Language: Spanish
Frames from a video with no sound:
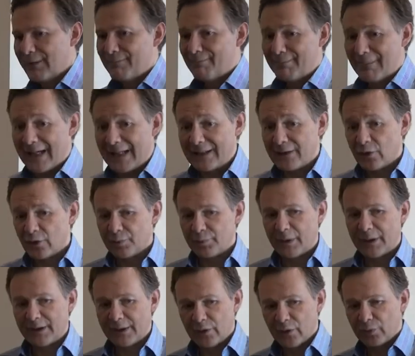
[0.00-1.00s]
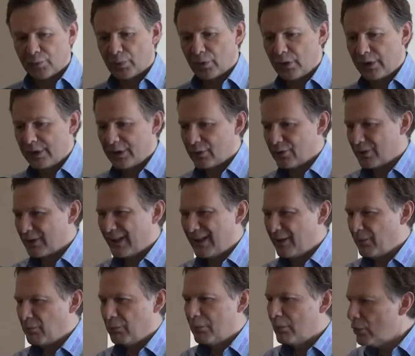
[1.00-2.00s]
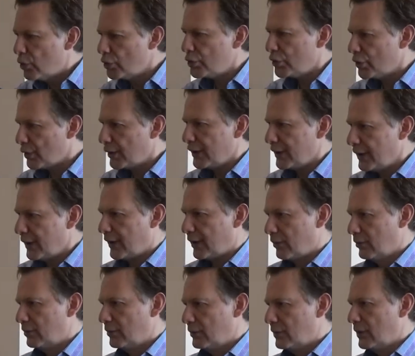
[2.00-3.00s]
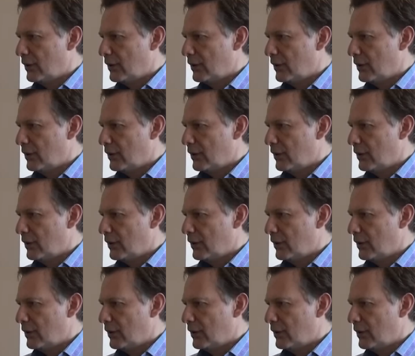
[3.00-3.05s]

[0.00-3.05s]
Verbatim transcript: más los partidos políticos tienen mucho dinero,